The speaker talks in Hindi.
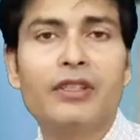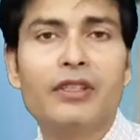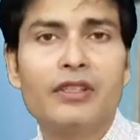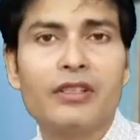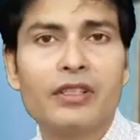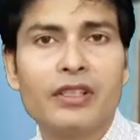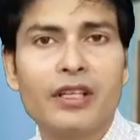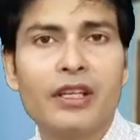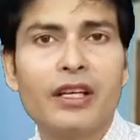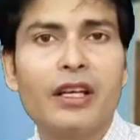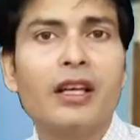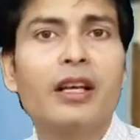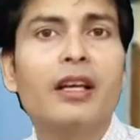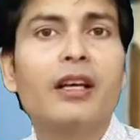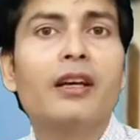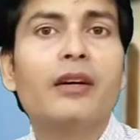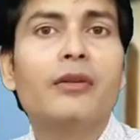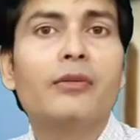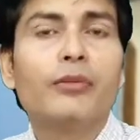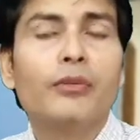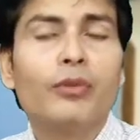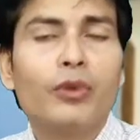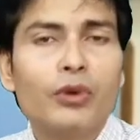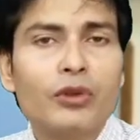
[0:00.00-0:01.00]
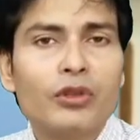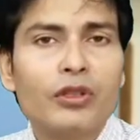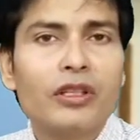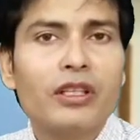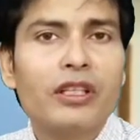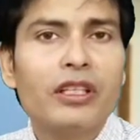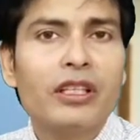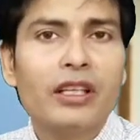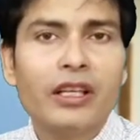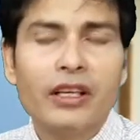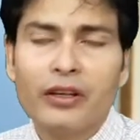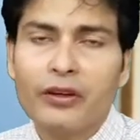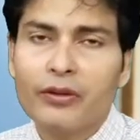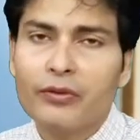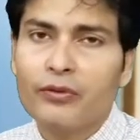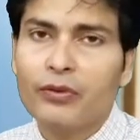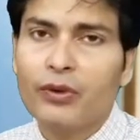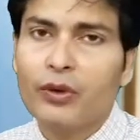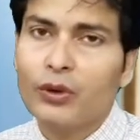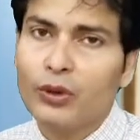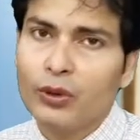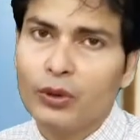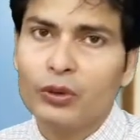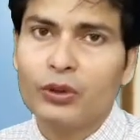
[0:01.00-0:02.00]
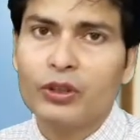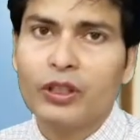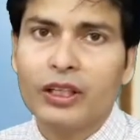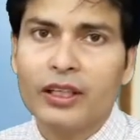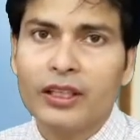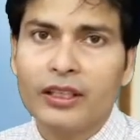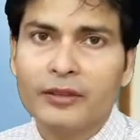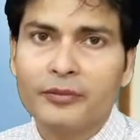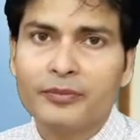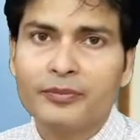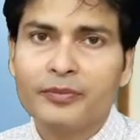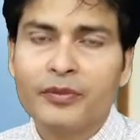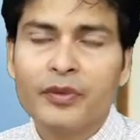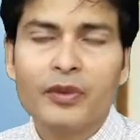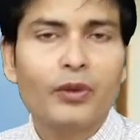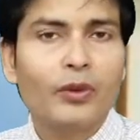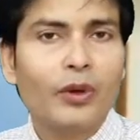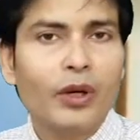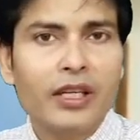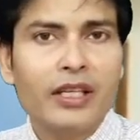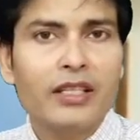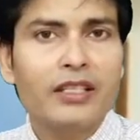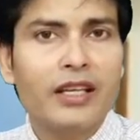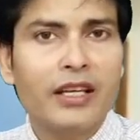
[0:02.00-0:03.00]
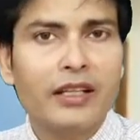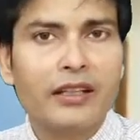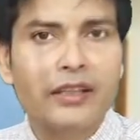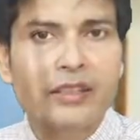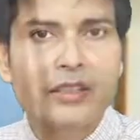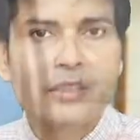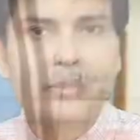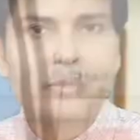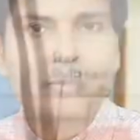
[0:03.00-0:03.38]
वजह से मोस्टली हेयर फॉल होता है तो आइए जानते